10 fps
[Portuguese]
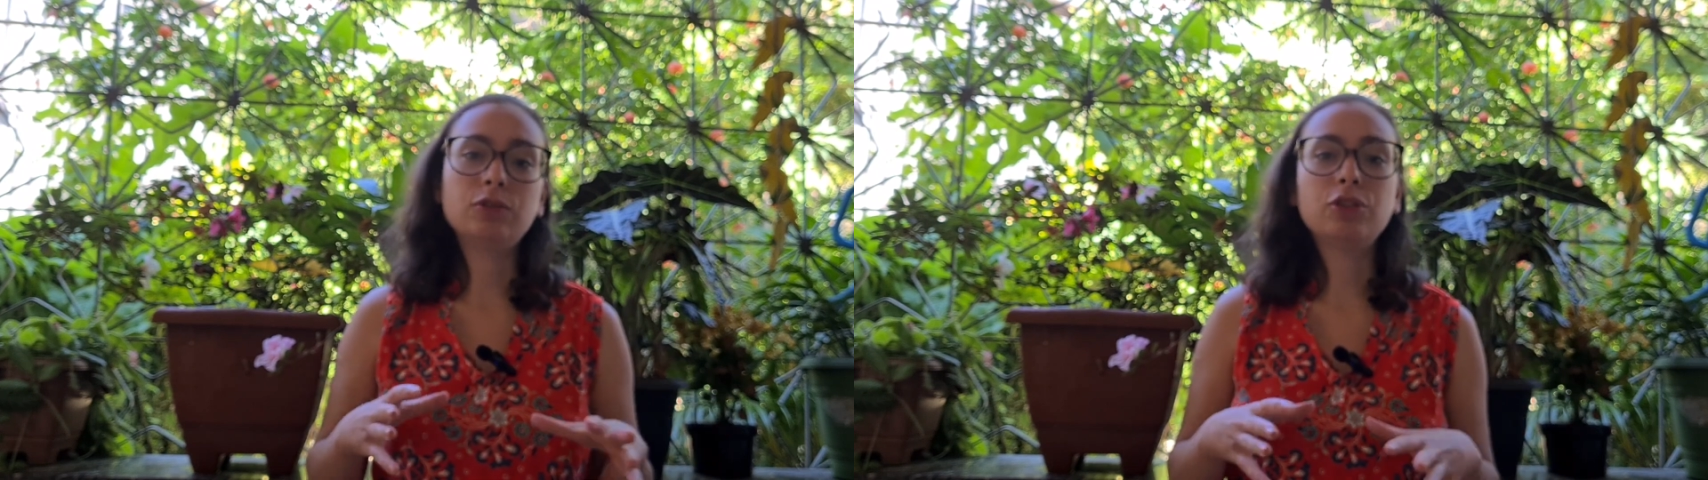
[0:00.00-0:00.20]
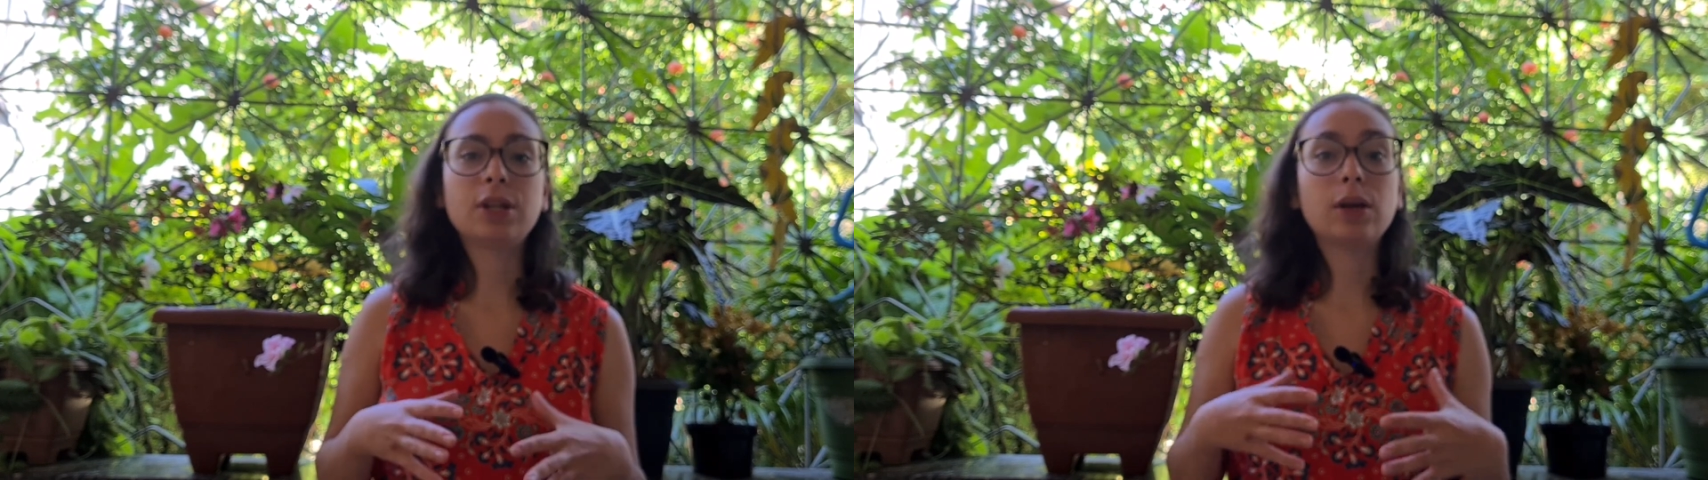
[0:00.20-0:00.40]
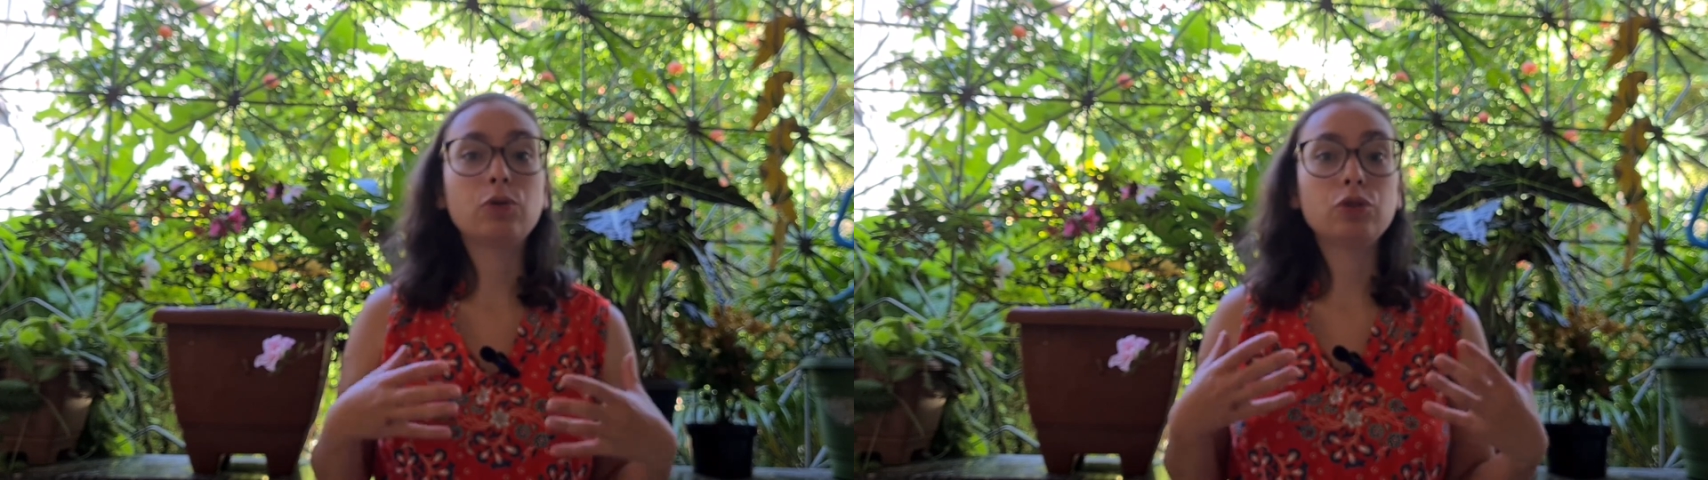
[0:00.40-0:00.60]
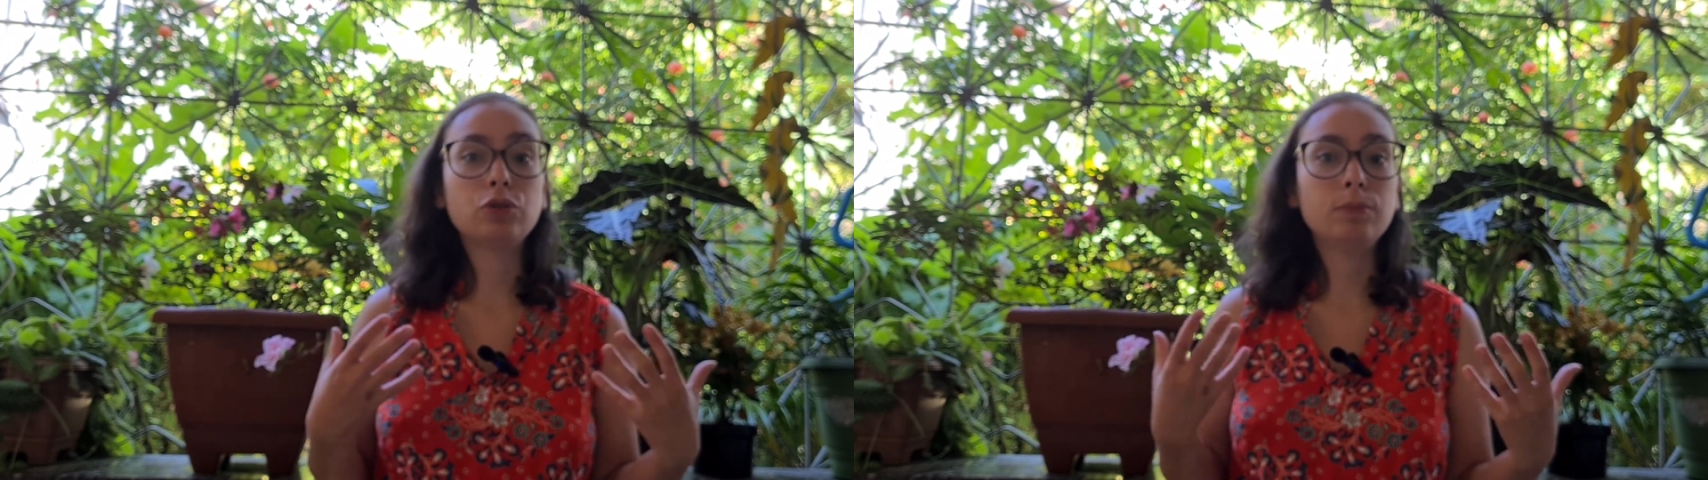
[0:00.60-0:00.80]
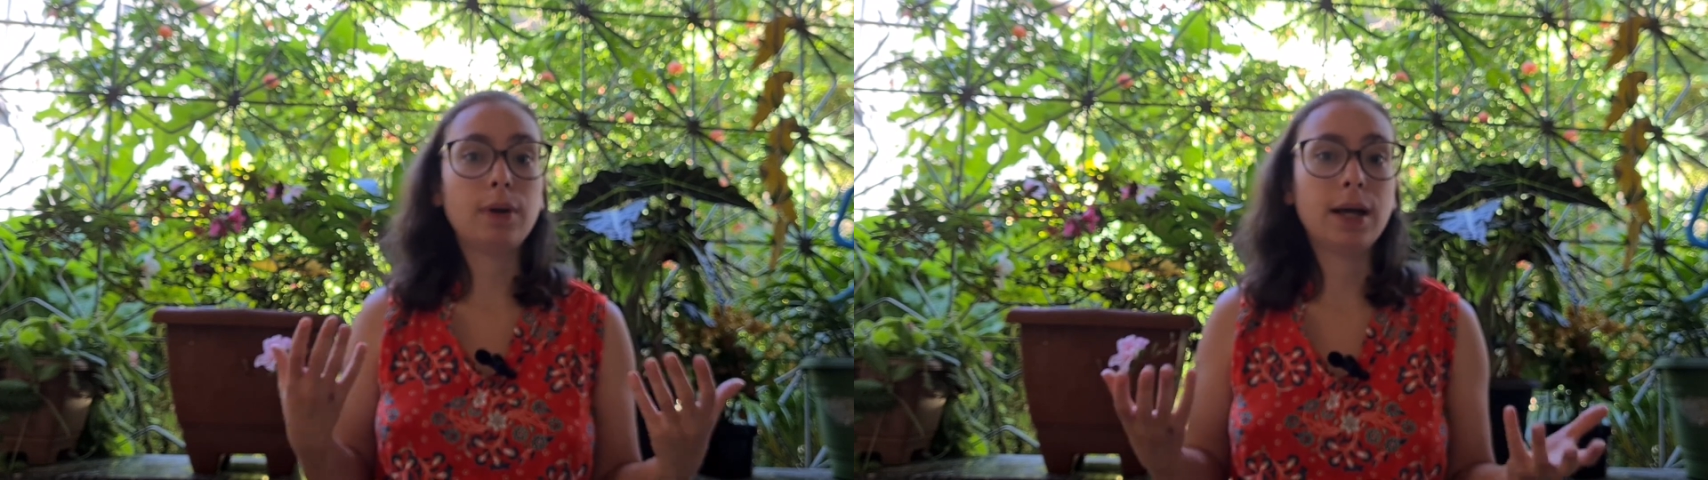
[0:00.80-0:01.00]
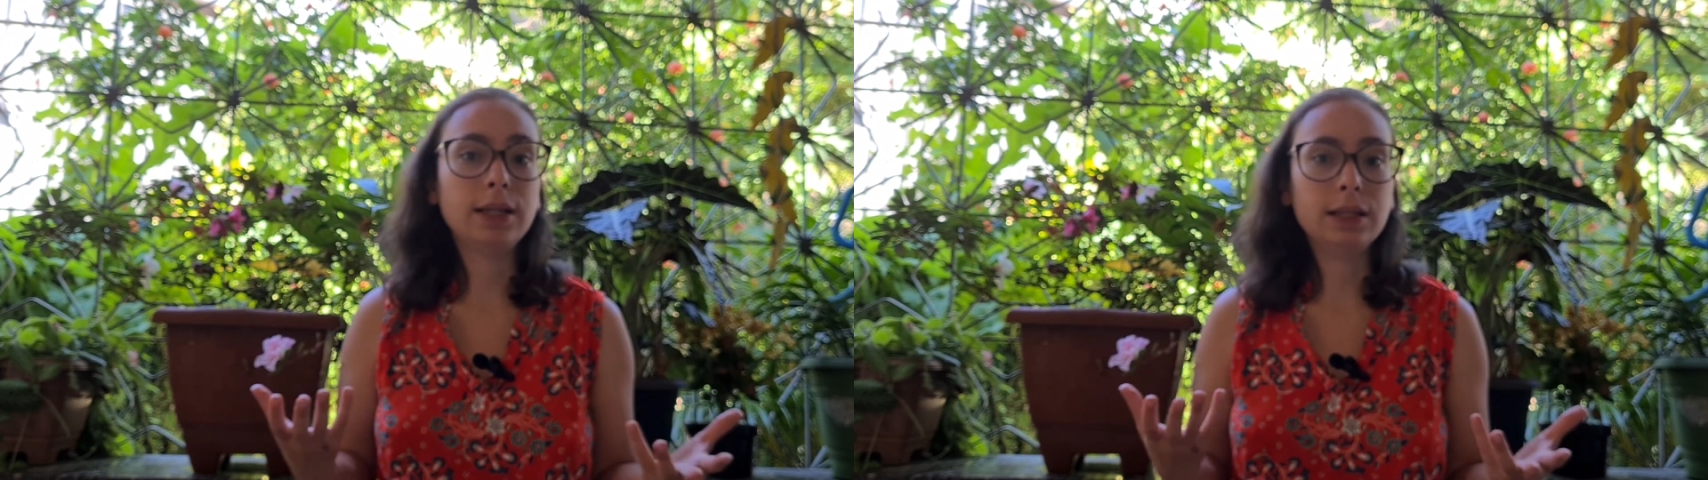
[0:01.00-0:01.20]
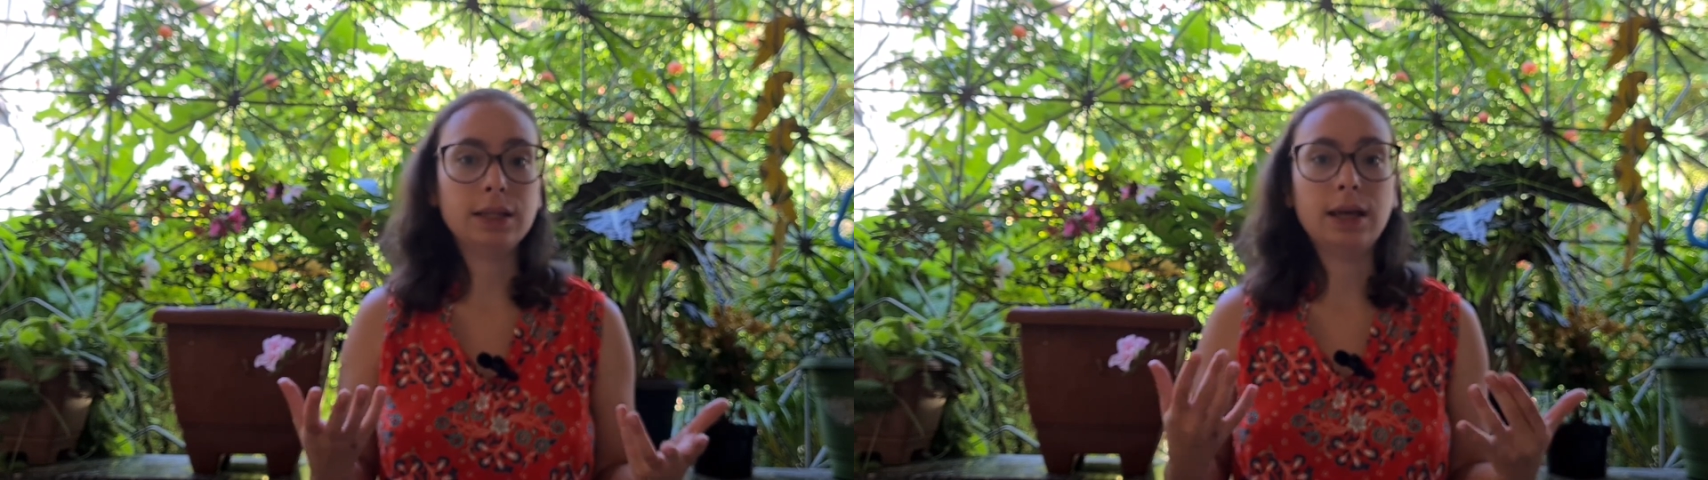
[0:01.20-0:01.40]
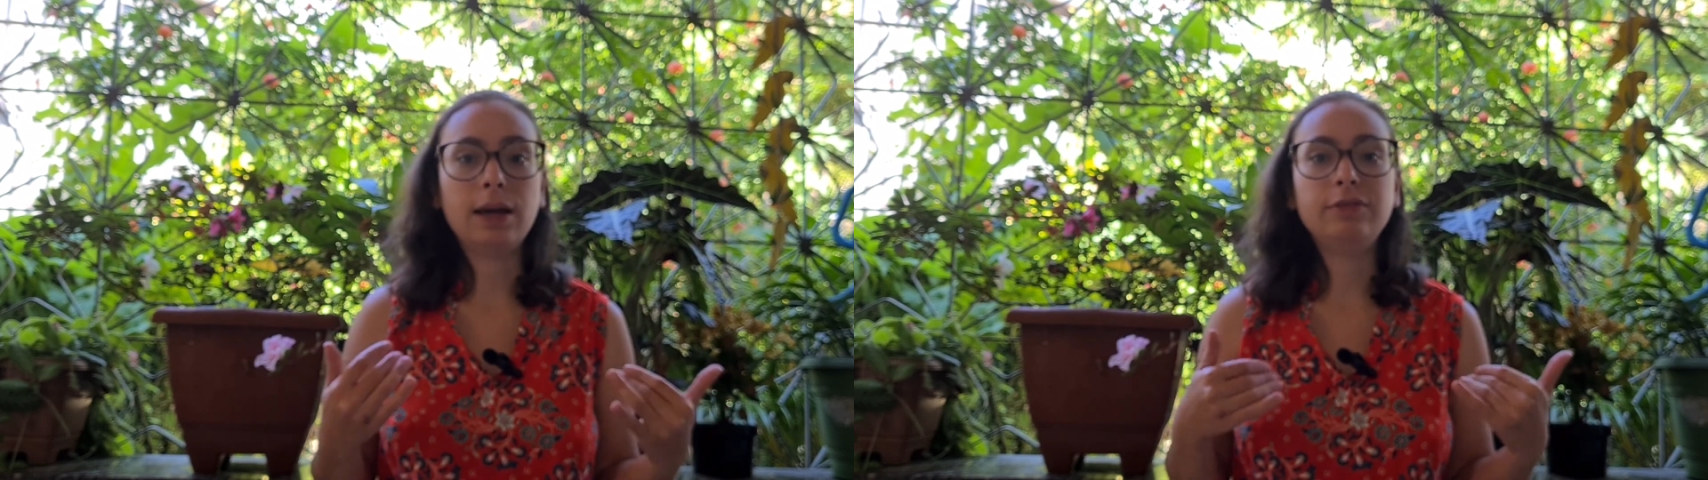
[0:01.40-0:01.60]
está
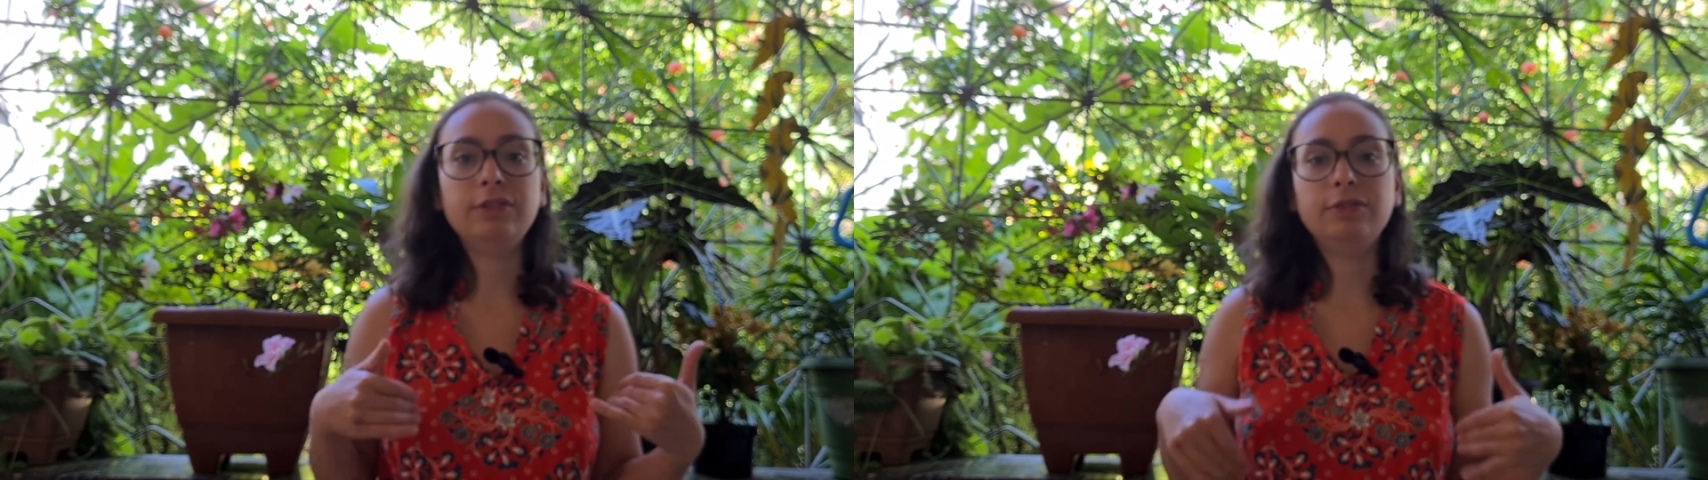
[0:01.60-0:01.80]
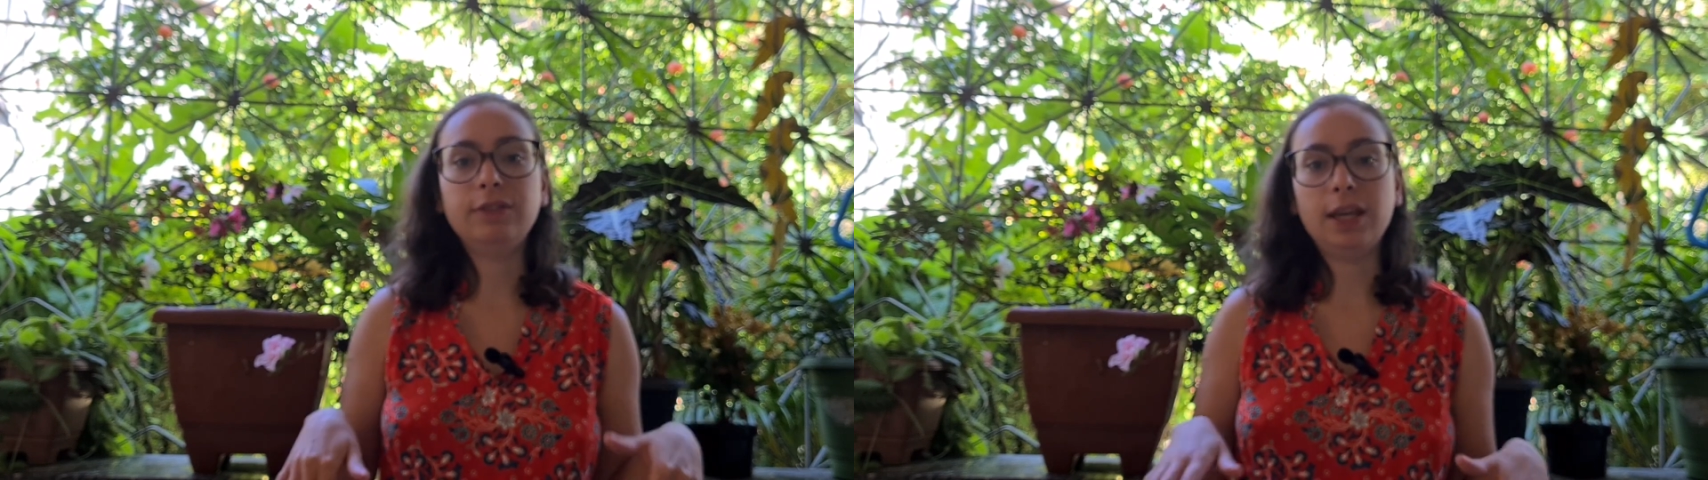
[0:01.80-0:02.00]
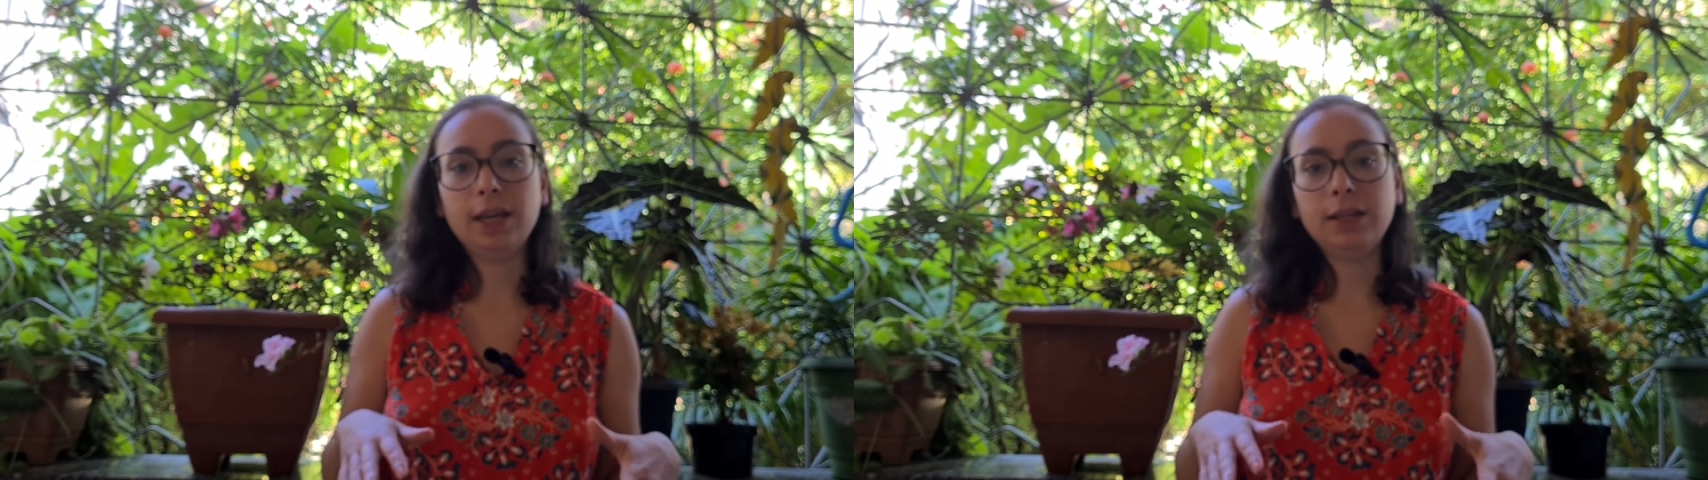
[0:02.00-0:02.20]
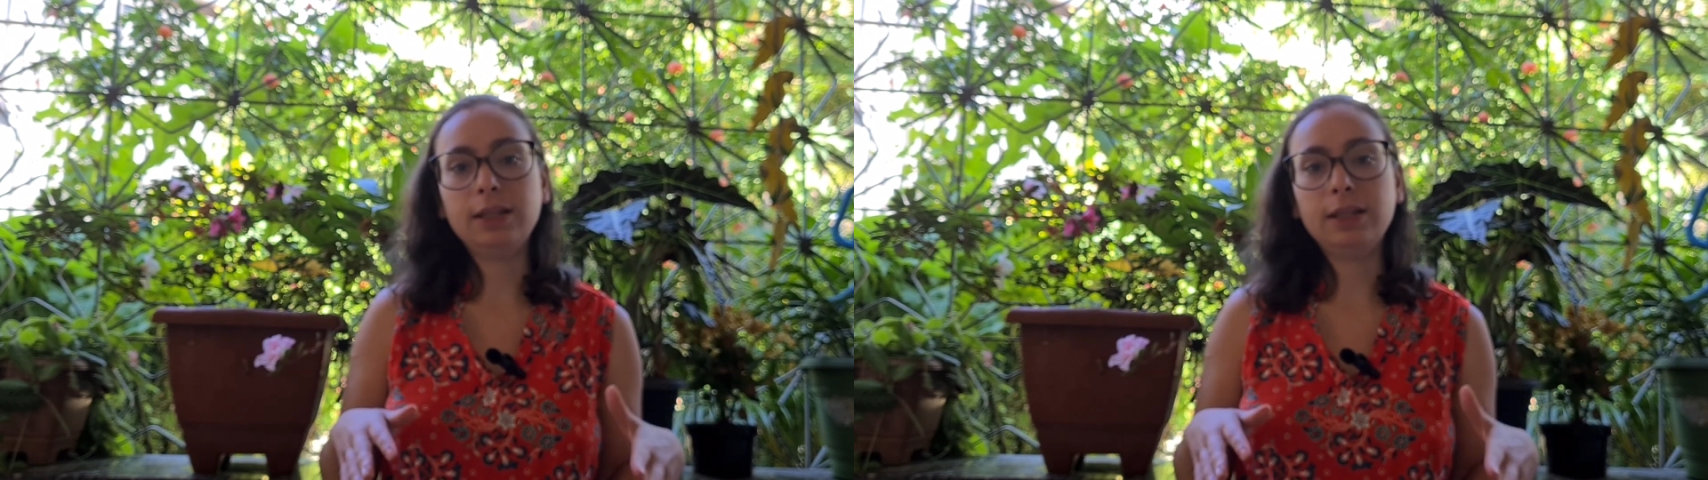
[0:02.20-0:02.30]
acostumada a viver